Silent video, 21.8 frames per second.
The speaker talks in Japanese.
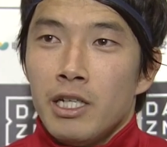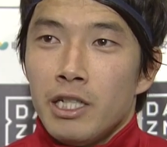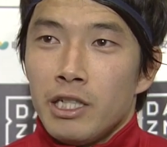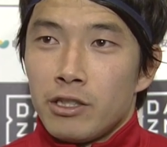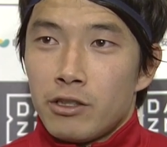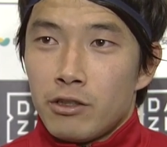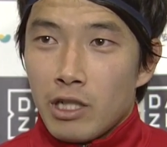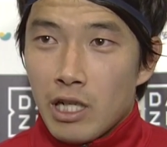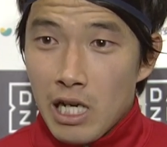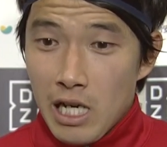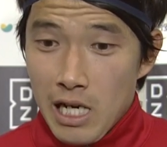
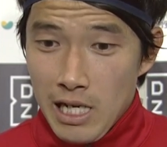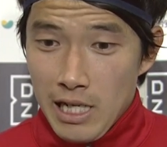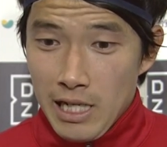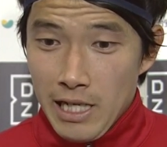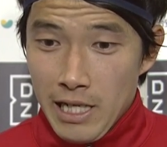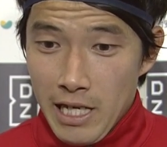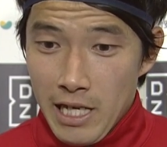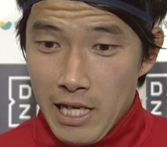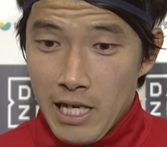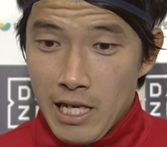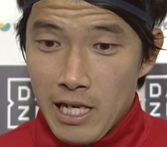人が、
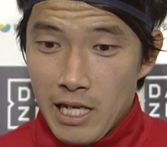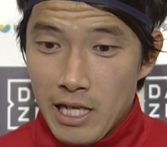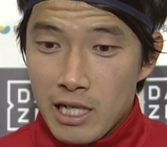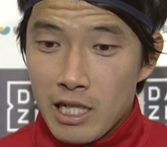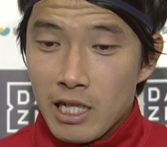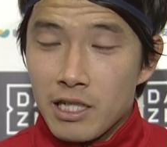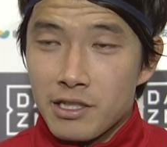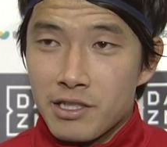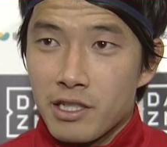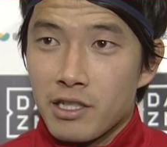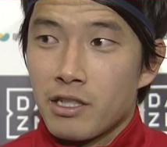えー、
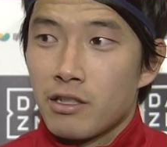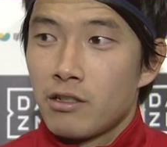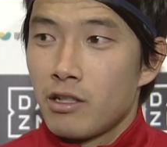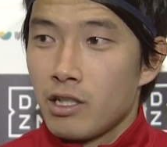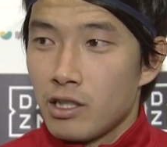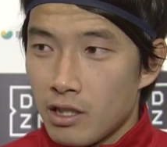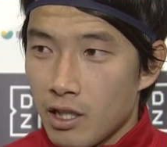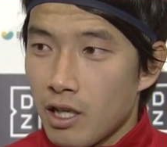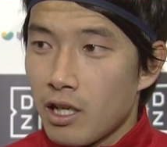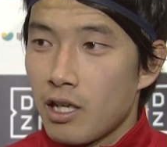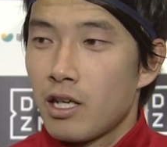駆けつけてくれ
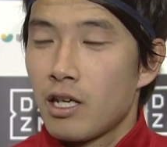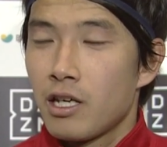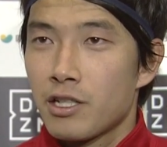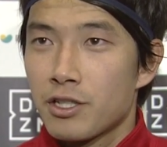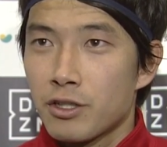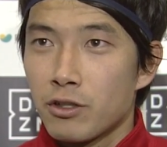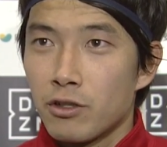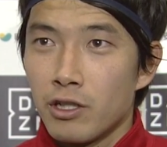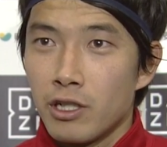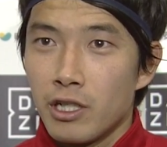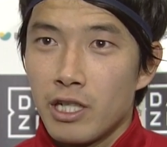て
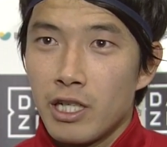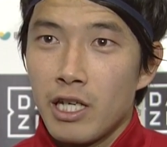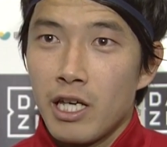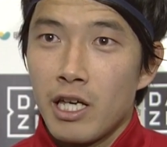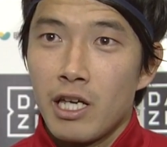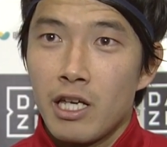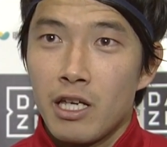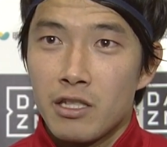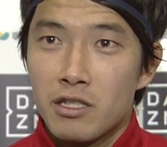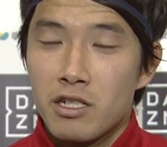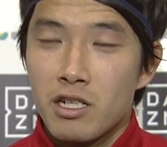すごい、
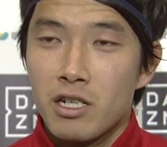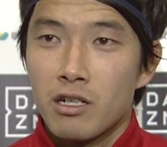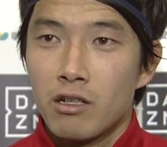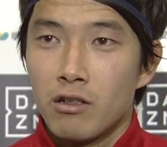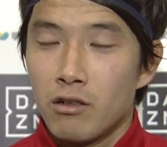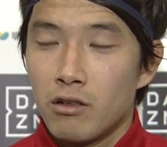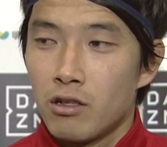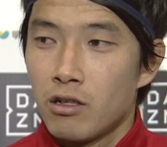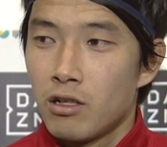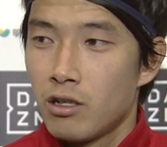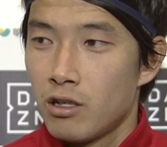えー、力を